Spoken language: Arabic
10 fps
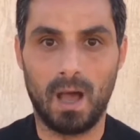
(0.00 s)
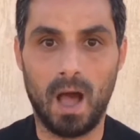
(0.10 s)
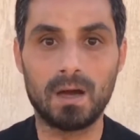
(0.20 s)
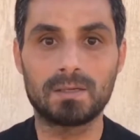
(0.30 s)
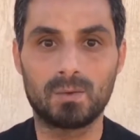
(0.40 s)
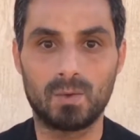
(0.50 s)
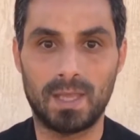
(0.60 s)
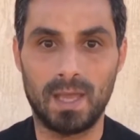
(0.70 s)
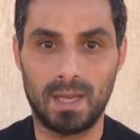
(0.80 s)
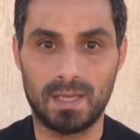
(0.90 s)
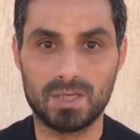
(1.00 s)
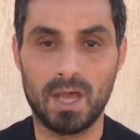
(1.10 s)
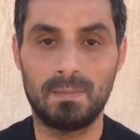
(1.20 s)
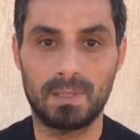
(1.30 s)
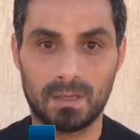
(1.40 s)
عقد وكالة
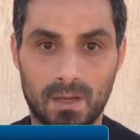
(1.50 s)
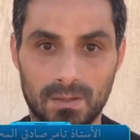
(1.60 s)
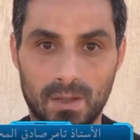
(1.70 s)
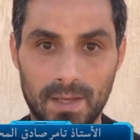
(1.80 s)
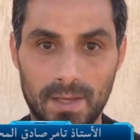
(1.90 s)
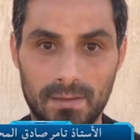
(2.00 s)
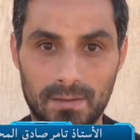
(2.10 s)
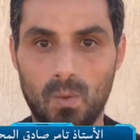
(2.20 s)
شامل القضايا